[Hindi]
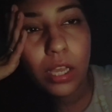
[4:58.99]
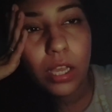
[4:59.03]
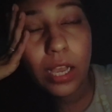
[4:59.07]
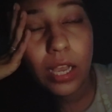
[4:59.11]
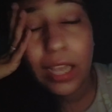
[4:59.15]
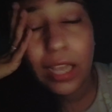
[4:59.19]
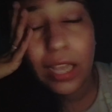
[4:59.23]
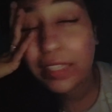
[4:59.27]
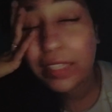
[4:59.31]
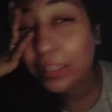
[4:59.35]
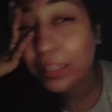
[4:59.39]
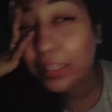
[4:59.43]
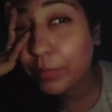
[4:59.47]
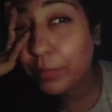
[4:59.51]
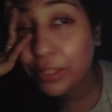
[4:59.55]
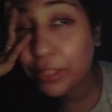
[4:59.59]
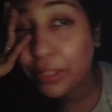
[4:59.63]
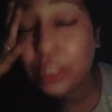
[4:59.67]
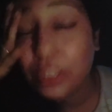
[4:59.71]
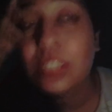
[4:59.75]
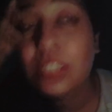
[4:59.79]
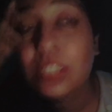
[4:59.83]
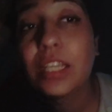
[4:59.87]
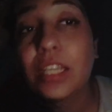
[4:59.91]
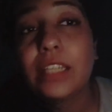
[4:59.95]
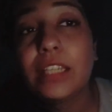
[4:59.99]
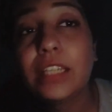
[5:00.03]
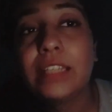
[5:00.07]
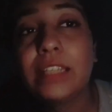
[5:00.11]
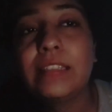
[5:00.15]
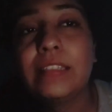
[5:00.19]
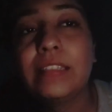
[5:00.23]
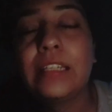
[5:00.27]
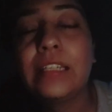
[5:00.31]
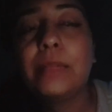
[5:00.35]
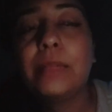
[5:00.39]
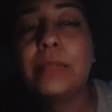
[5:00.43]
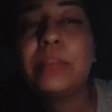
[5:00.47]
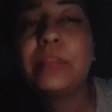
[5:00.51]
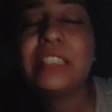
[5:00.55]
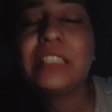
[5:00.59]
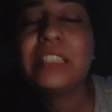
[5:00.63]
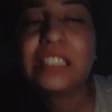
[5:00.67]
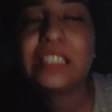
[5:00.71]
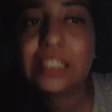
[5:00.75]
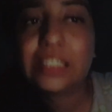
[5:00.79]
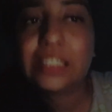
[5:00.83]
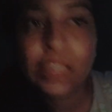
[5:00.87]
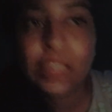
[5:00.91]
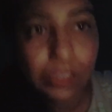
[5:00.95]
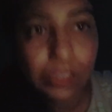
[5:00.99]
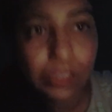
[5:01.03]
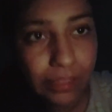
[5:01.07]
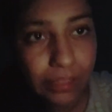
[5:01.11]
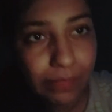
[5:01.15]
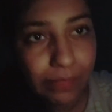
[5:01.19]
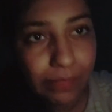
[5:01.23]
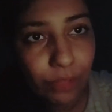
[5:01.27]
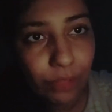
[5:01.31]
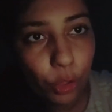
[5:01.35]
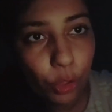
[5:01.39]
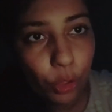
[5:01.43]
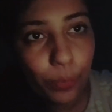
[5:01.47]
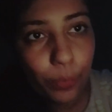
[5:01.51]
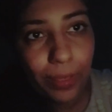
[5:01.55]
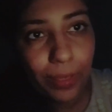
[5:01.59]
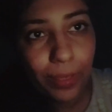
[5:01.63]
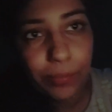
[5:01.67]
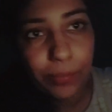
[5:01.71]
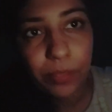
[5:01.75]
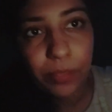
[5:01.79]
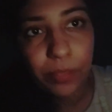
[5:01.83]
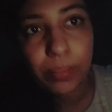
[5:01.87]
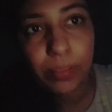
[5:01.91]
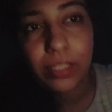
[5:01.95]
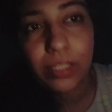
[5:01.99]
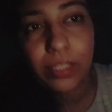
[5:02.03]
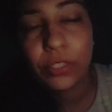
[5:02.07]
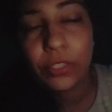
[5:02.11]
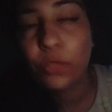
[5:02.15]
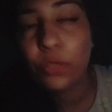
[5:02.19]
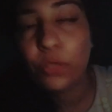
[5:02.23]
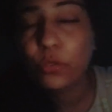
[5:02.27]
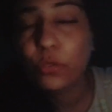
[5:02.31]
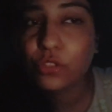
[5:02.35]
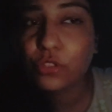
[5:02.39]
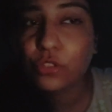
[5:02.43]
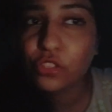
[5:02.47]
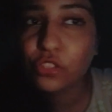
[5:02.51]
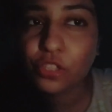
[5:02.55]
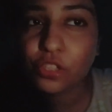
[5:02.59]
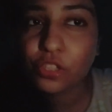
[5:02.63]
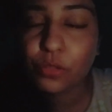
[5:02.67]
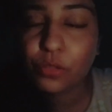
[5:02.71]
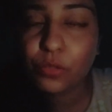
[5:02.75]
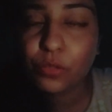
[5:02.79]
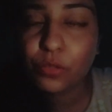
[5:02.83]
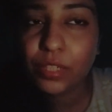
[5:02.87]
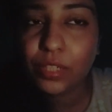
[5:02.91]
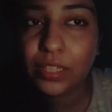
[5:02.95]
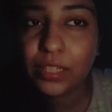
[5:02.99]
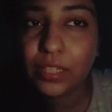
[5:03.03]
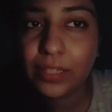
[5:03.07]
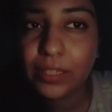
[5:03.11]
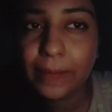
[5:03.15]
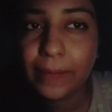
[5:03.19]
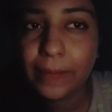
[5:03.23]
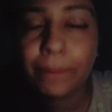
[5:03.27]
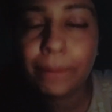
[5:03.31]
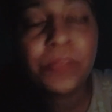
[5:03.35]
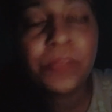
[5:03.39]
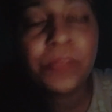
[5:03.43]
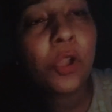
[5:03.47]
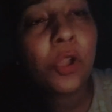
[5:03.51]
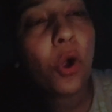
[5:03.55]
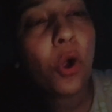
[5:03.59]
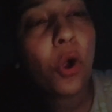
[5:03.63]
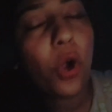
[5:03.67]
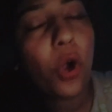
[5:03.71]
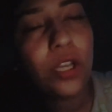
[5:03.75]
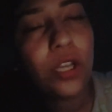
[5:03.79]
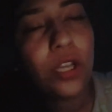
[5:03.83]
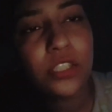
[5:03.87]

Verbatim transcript: आंखें मिची जा रही हैं सर हम कल के ब्लॉग में आपसे मिलेंगे और कोशिश करूँगी कि और अच्छा